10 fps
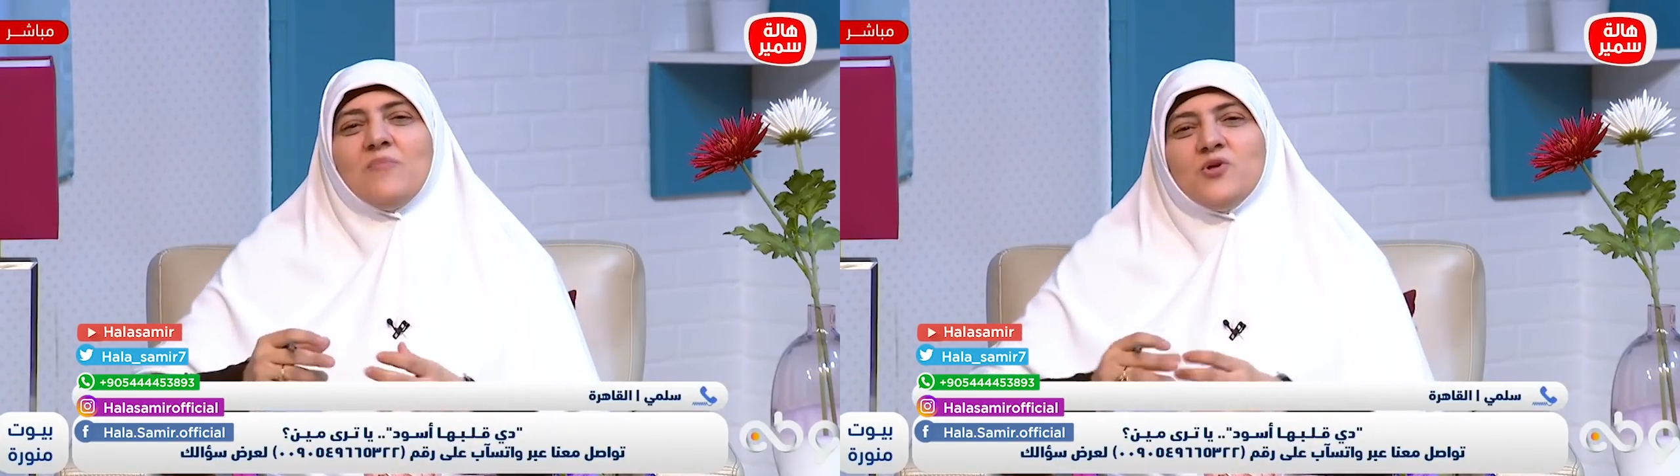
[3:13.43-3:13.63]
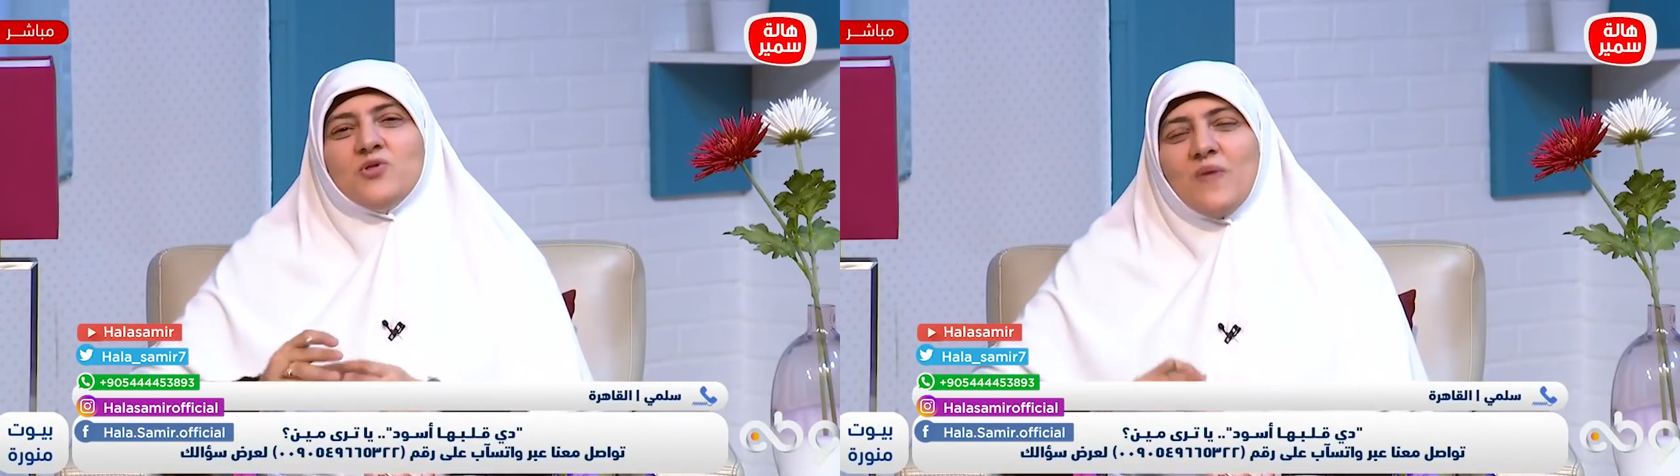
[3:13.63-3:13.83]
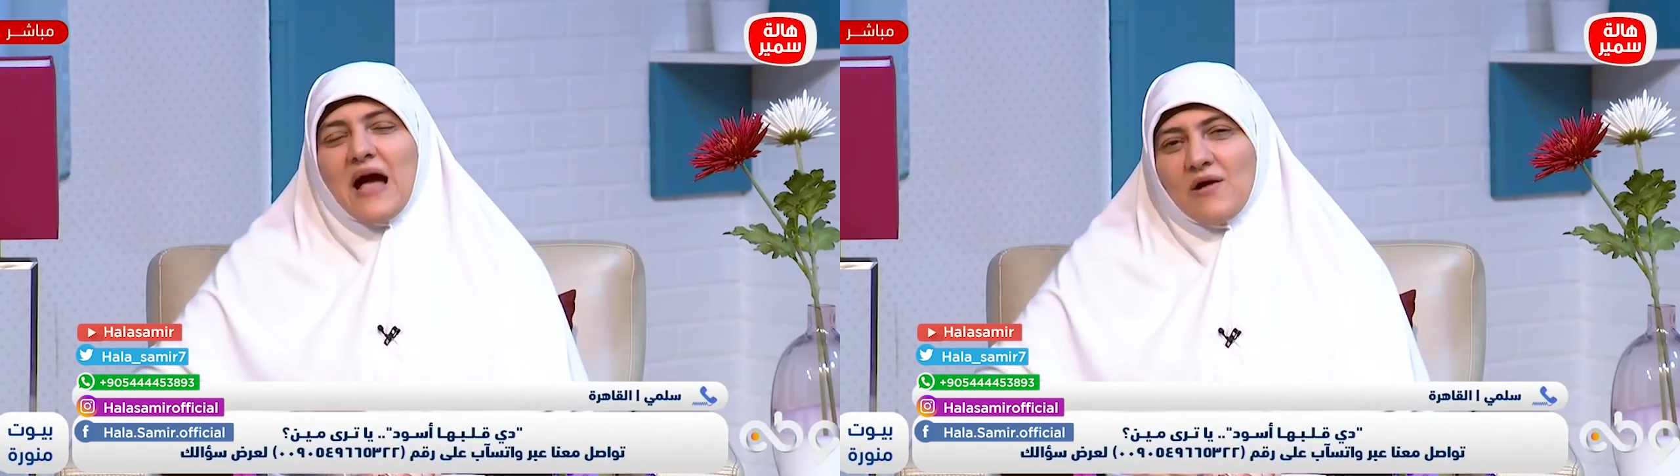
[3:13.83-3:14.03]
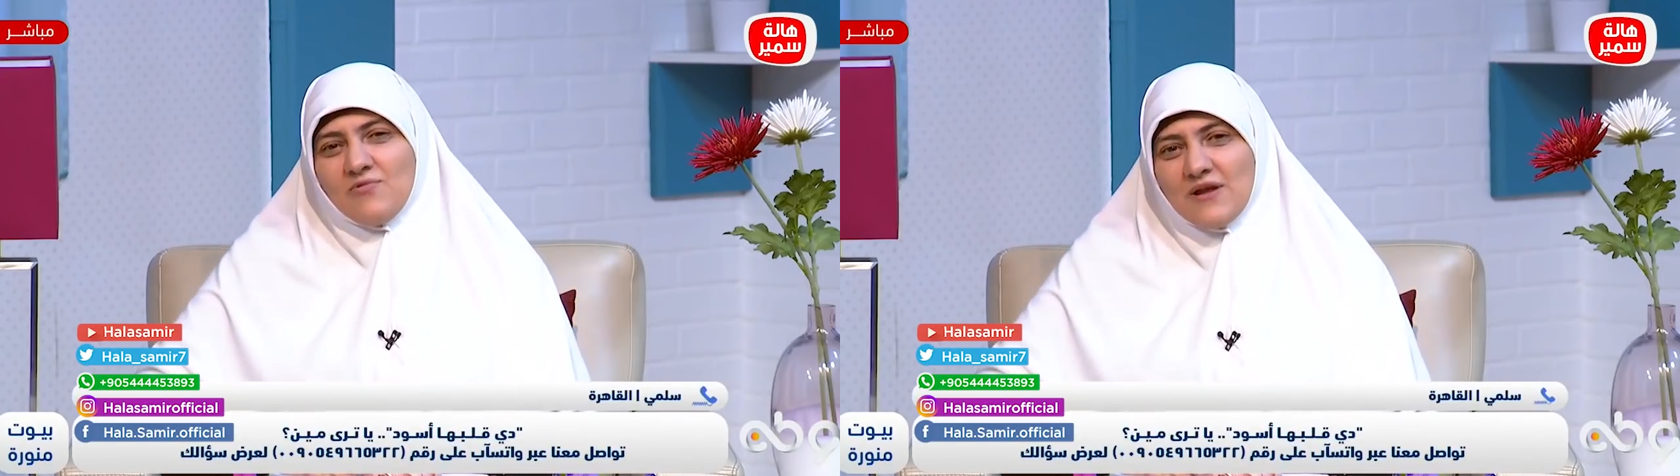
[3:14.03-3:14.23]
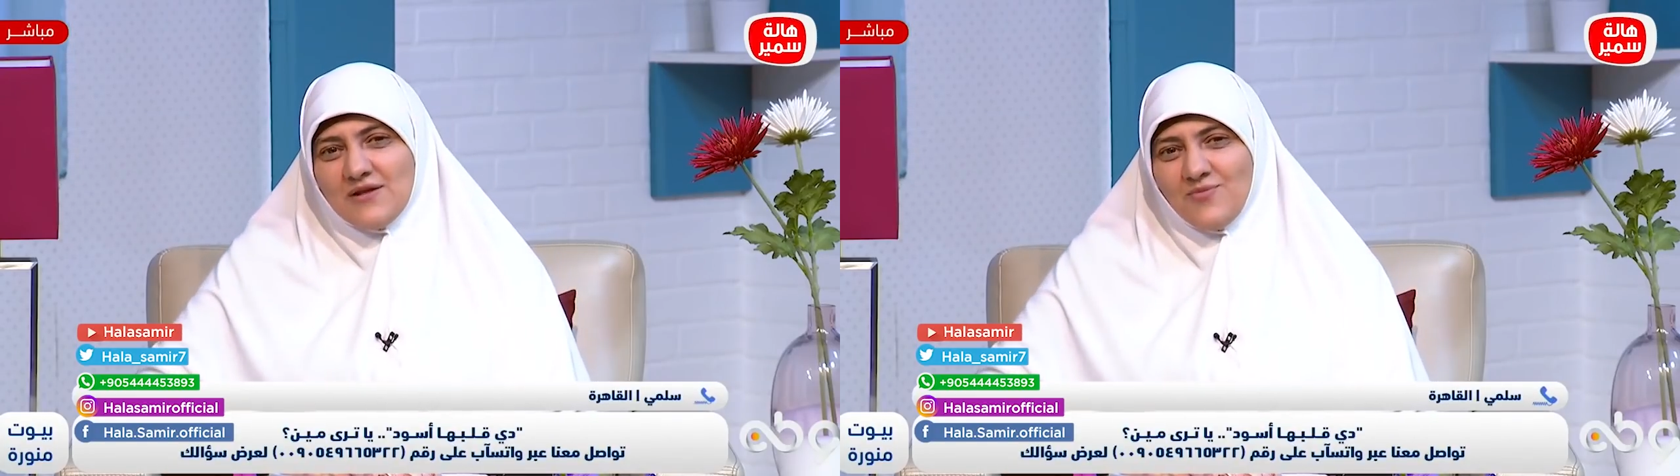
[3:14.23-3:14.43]
معاملته
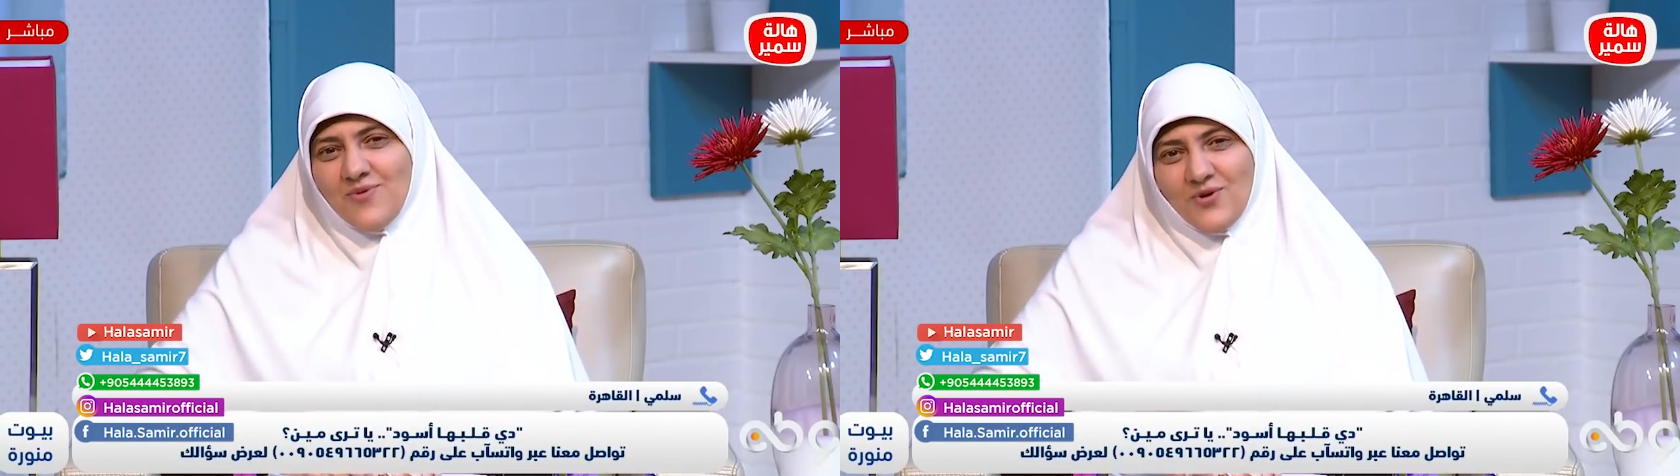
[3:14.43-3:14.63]
مع اولاده